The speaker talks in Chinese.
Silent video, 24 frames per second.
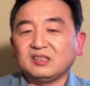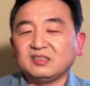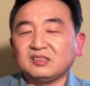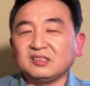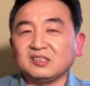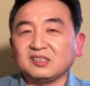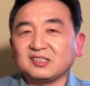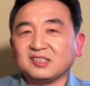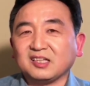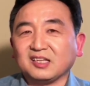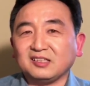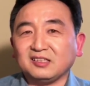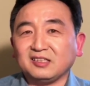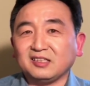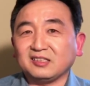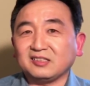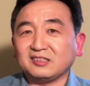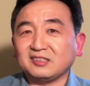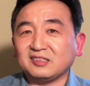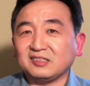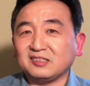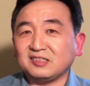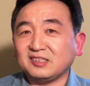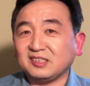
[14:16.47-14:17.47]
这肯定
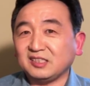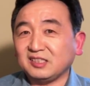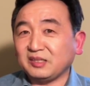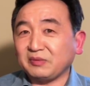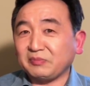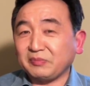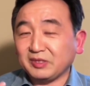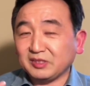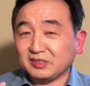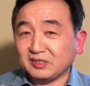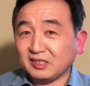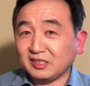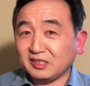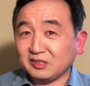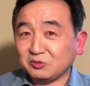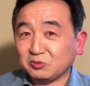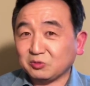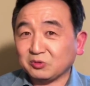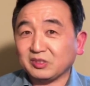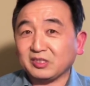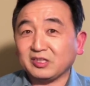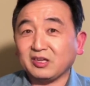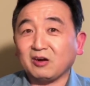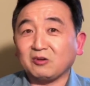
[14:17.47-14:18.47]
是习近平提
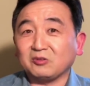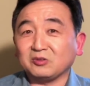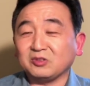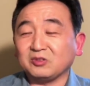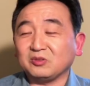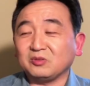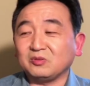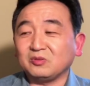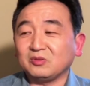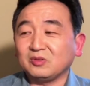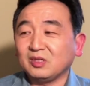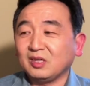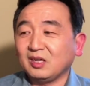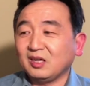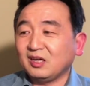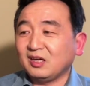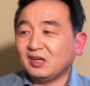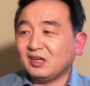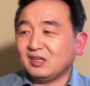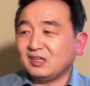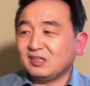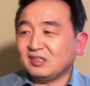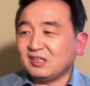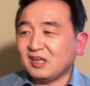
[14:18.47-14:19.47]
出的要求。
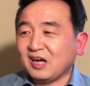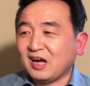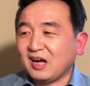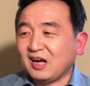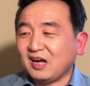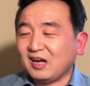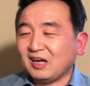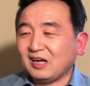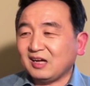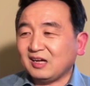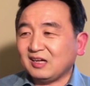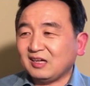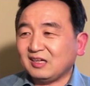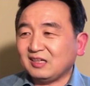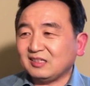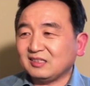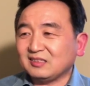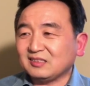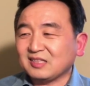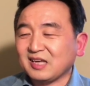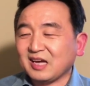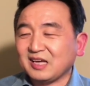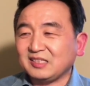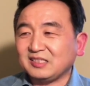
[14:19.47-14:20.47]
那
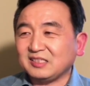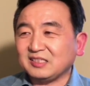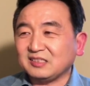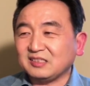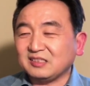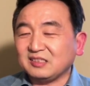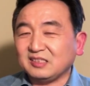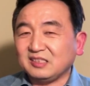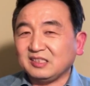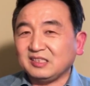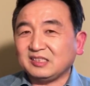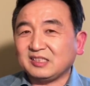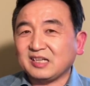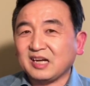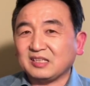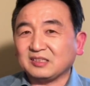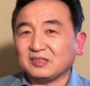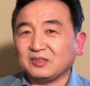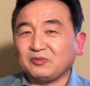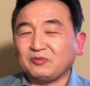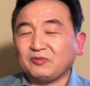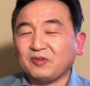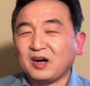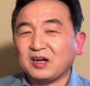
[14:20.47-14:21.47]
财经以这样
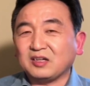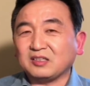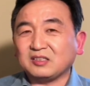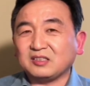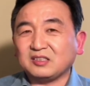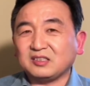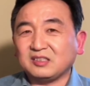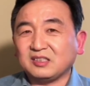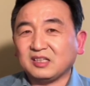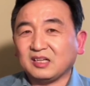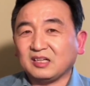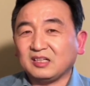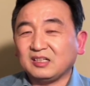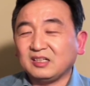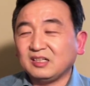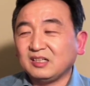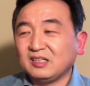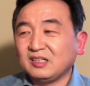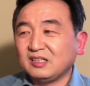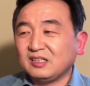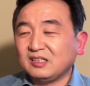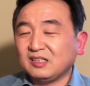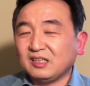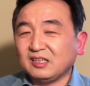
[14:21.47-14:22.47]
的方式呢？
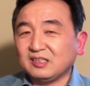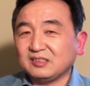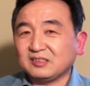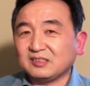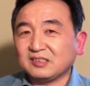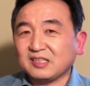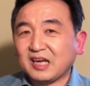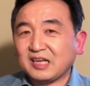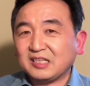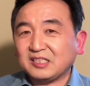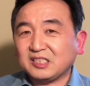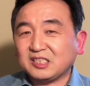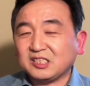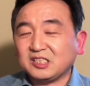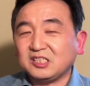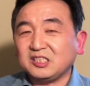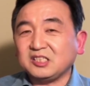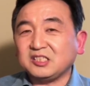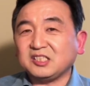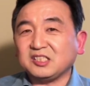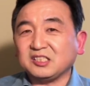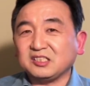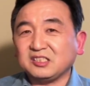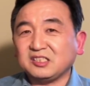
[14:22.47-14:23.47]
呃，在
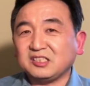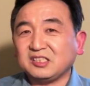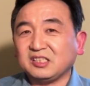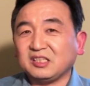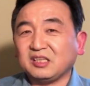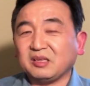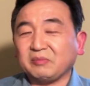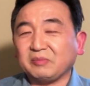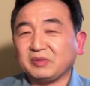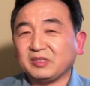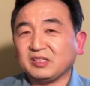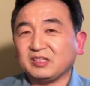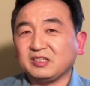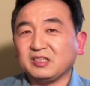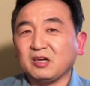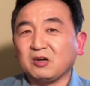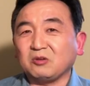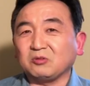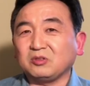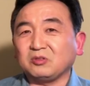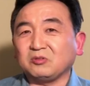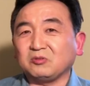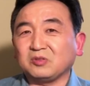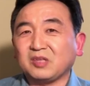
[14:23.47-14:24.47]
执行习近平的
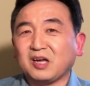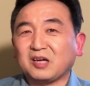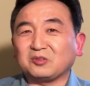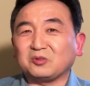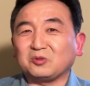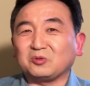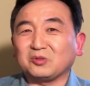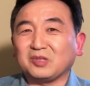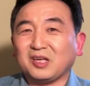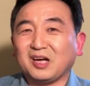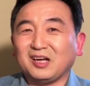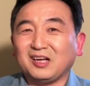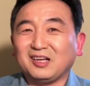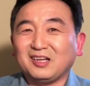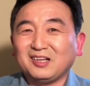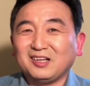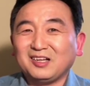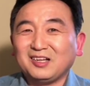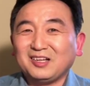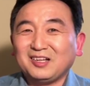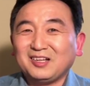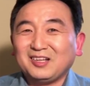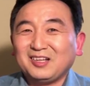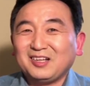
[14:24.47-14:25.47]
要求当中呢，
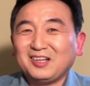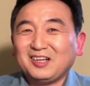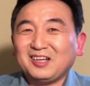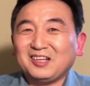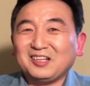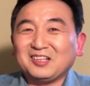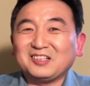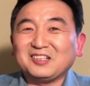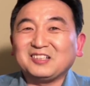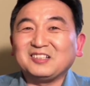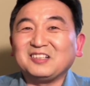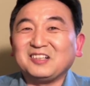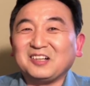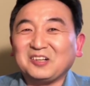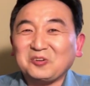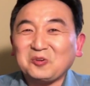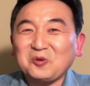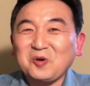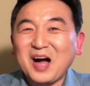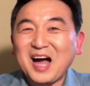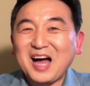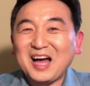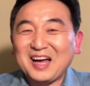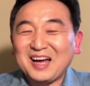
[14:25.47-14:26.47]
很个人
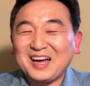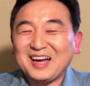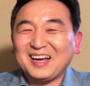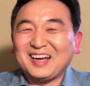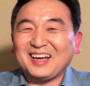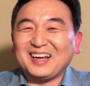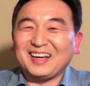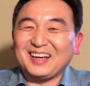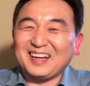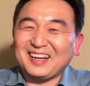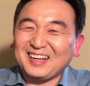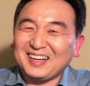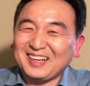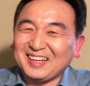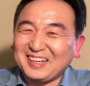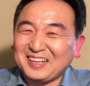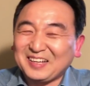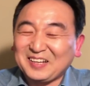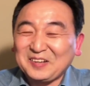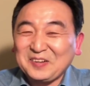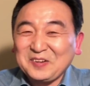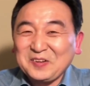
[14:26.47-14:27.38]
化。哈，